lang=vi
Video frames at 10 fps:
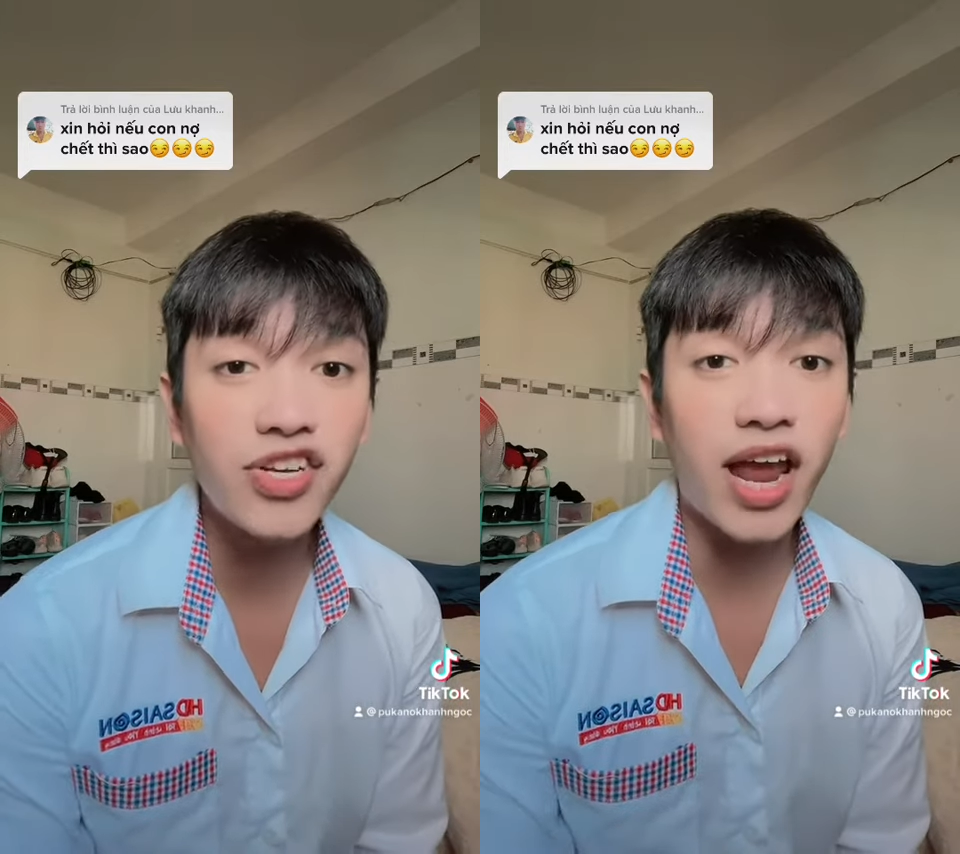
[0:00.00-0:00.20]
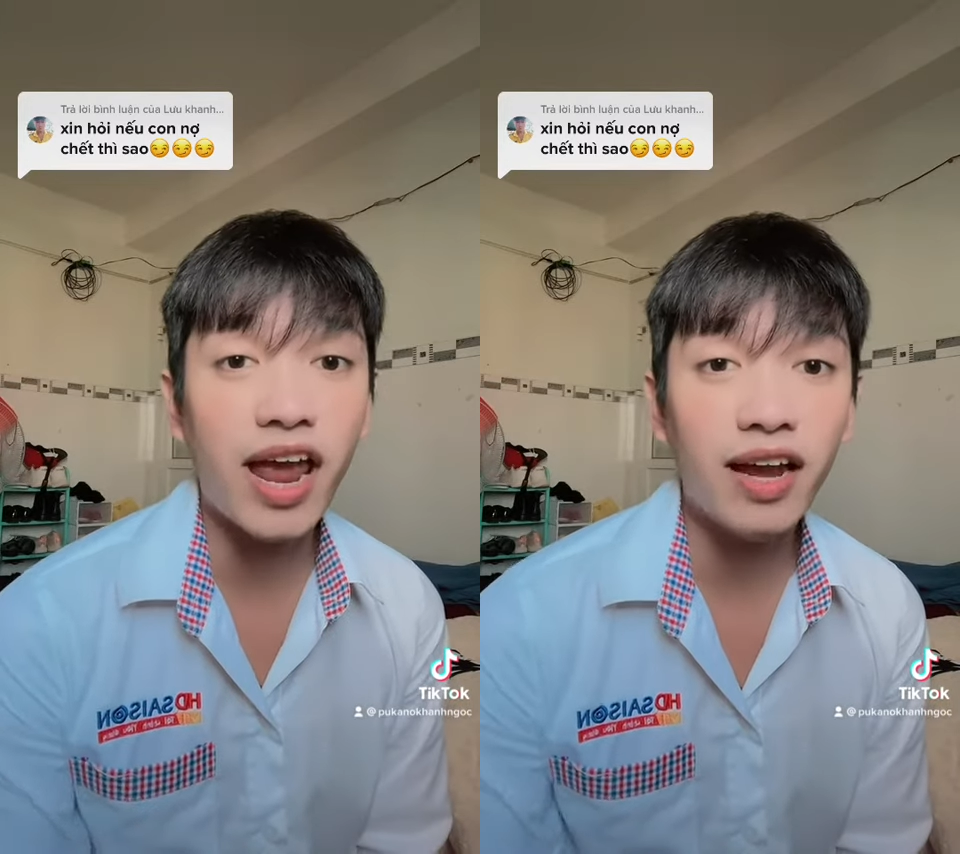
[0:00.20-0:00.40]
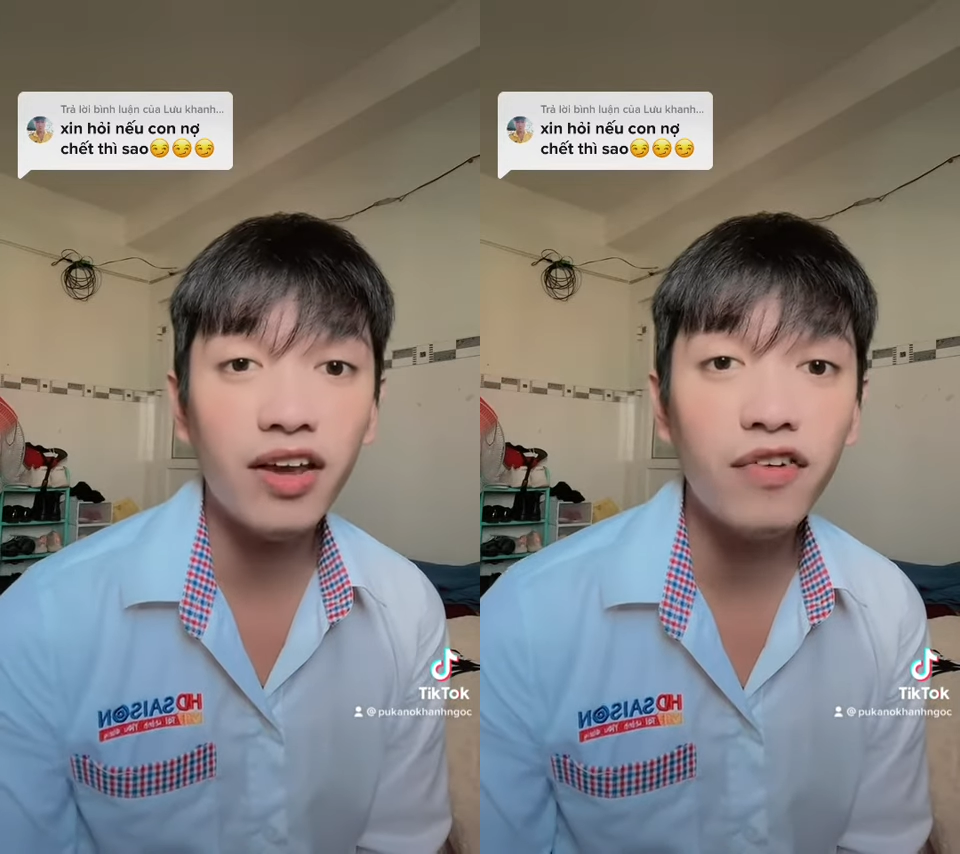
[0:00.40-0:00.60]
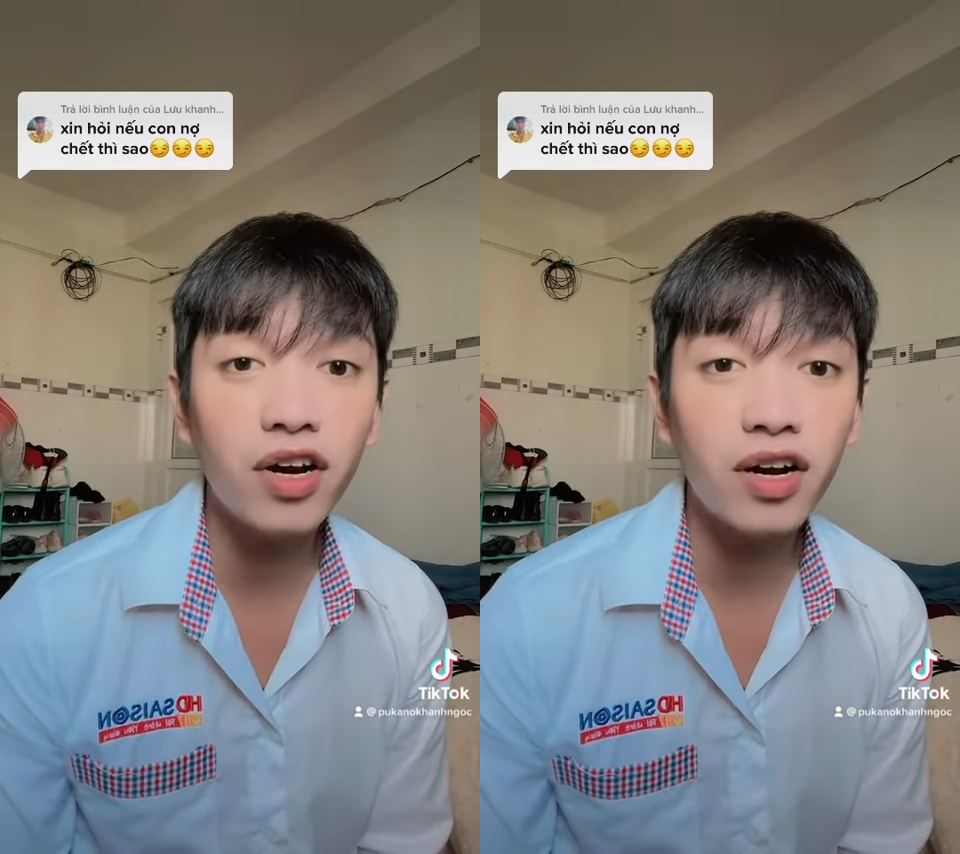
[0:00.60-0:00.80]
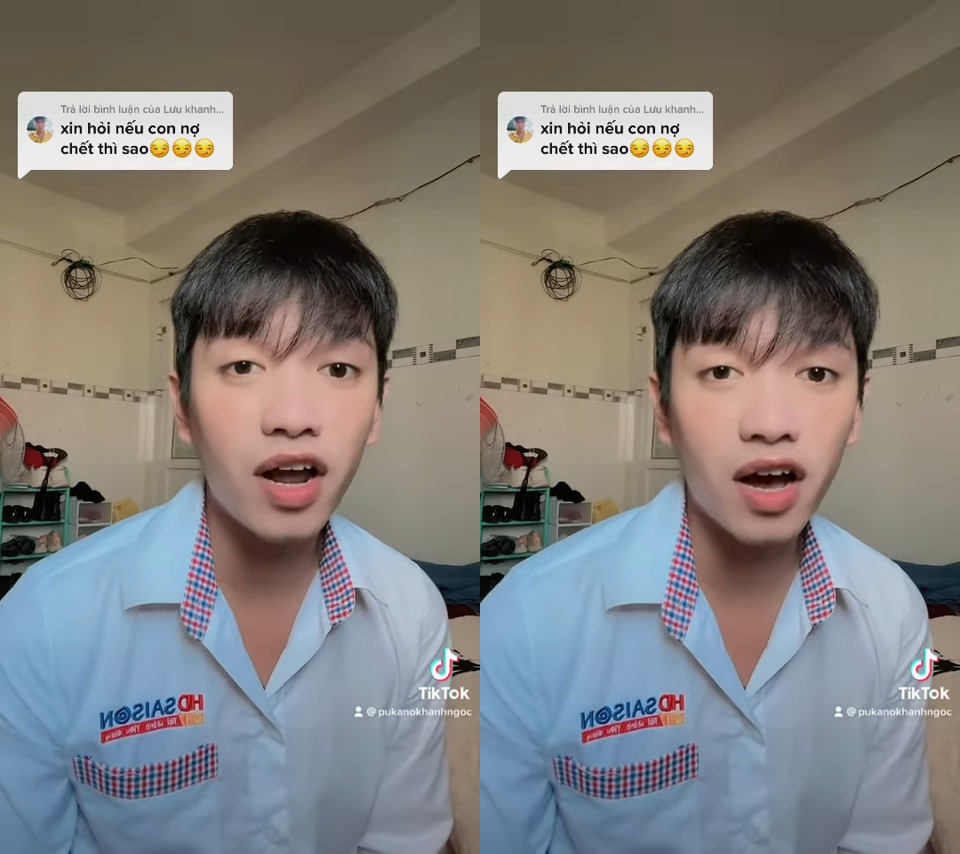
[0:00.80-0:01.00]
trả cái
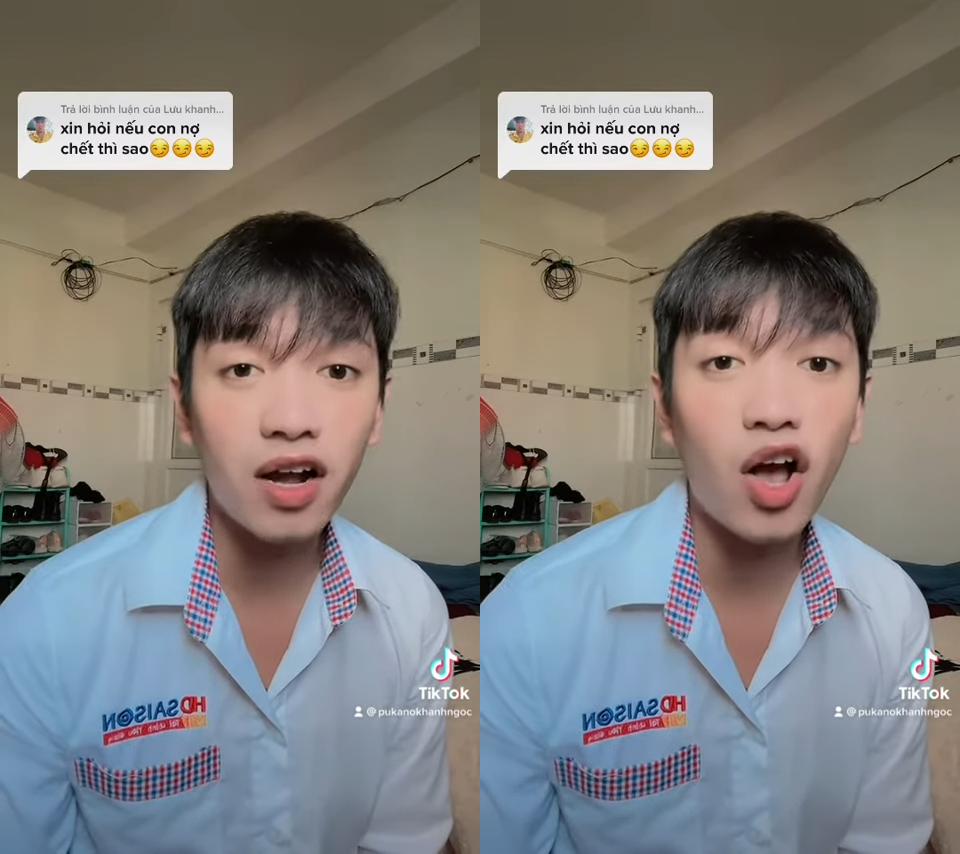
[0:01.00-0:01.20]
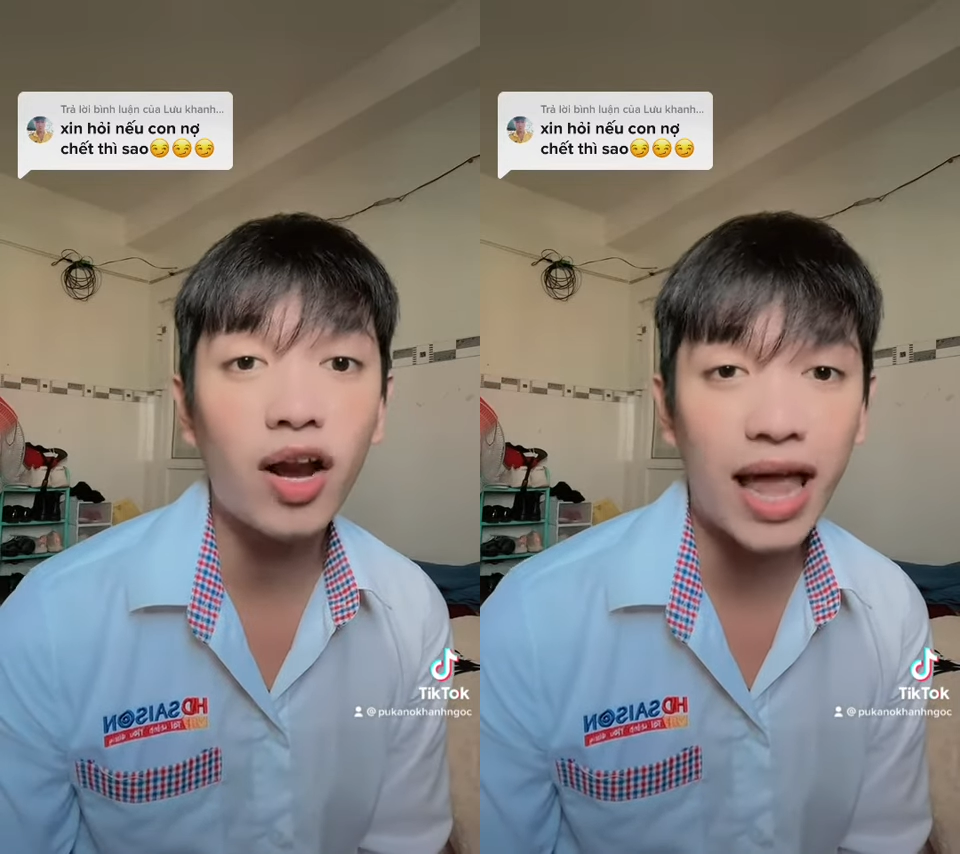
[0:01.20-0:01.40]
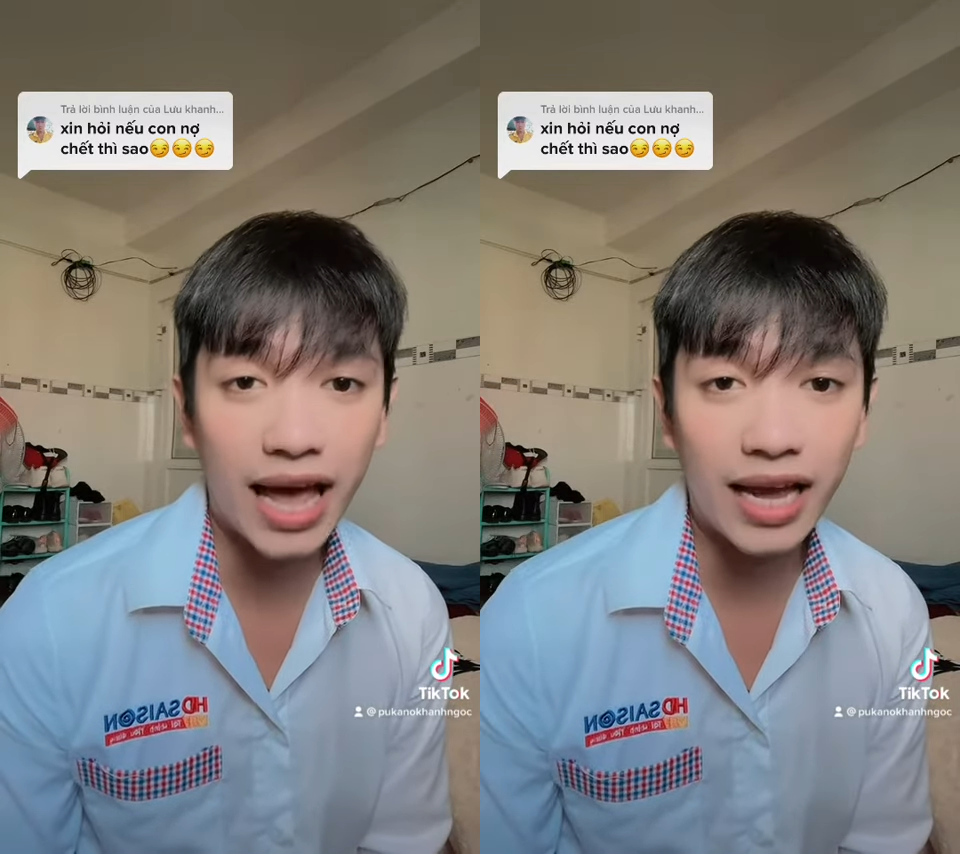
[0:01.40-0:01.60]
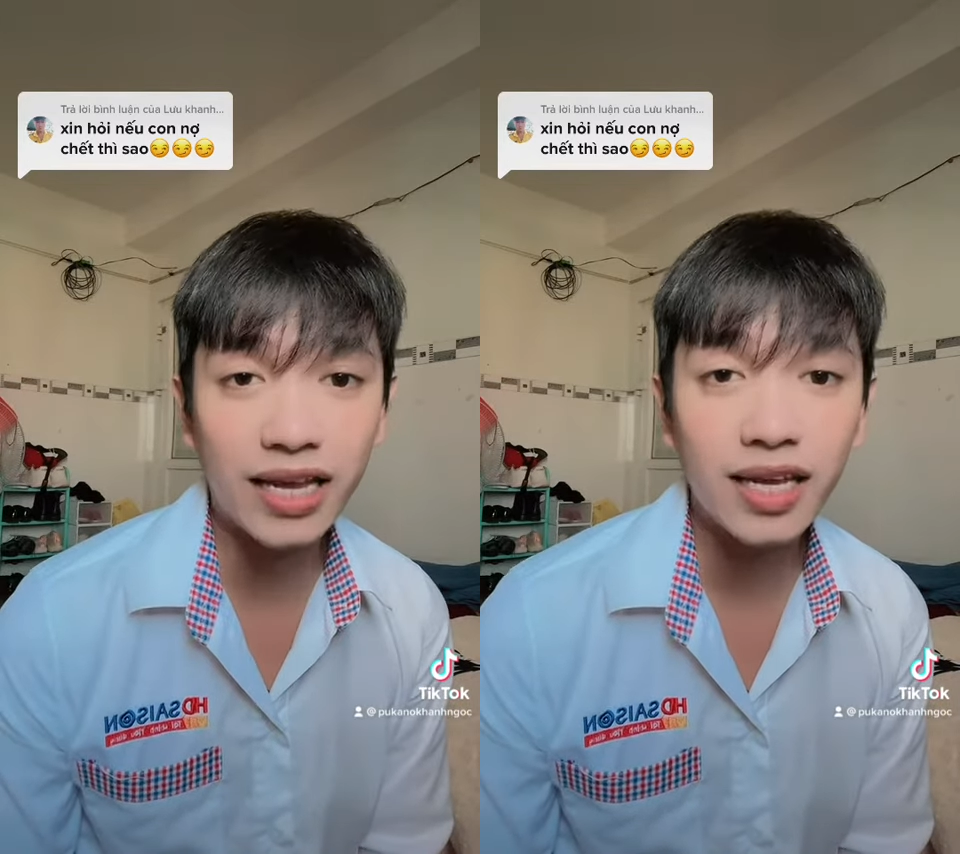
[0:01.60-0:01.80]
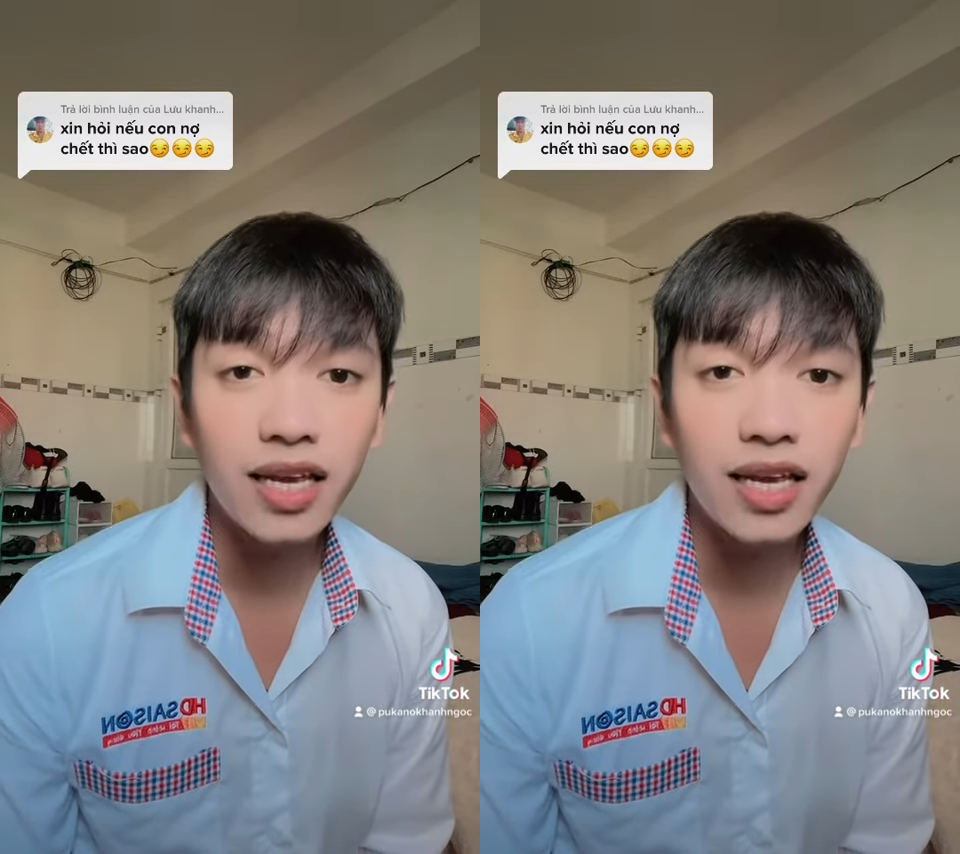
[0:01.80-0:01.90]
phần nợ còn lại